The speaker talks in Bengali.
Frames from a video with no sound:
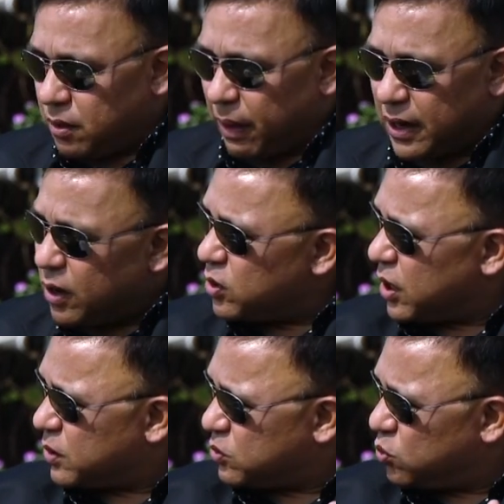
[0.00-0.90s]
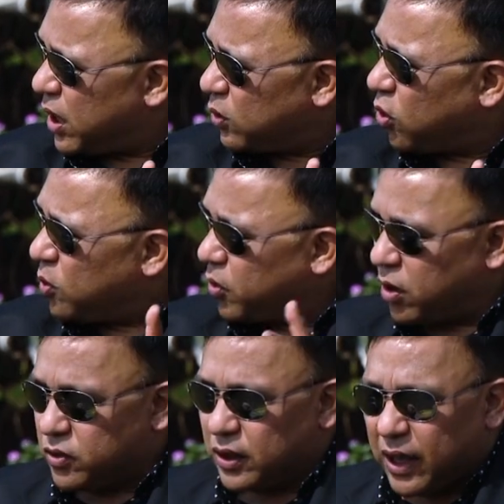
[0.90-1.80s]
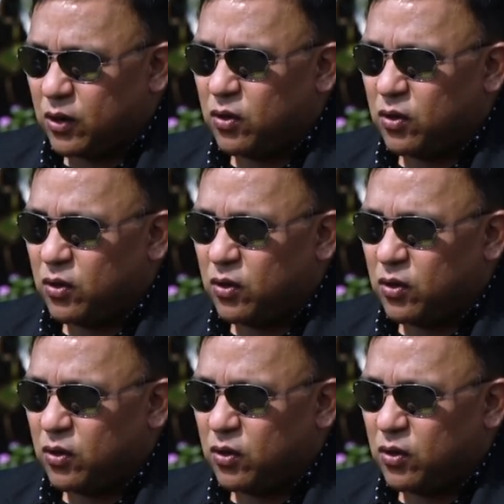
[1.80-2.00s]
বালিটা ওই যে চুলার গরম করা হতো কেন